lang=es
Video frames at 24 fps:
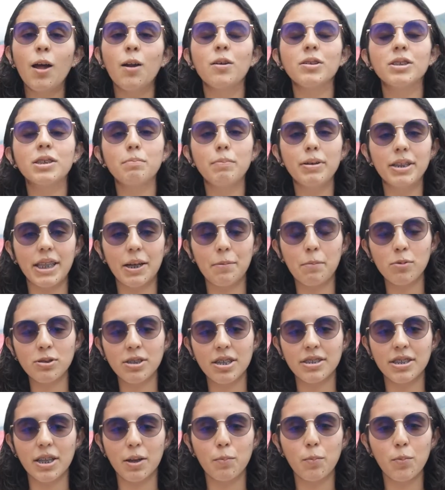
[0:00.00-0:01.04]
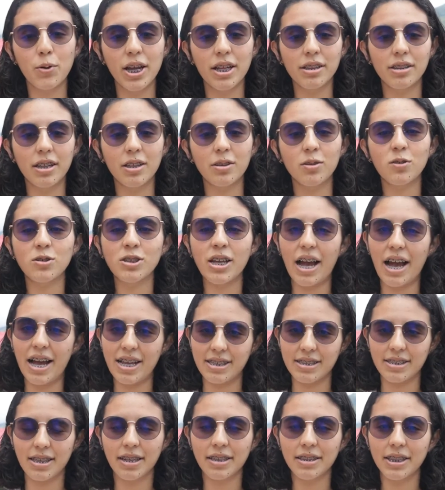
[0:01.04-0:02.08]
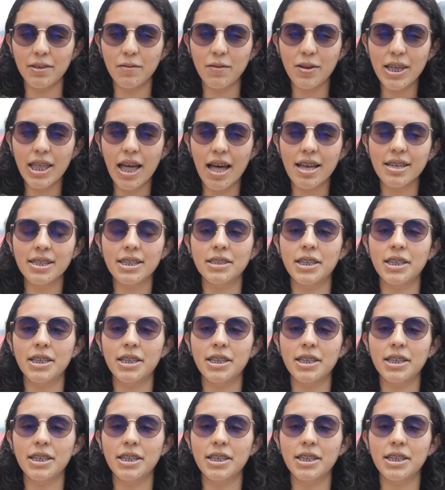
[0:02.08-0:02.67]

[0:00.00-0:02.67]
Los invitamos a estar muy atentos a esas actividades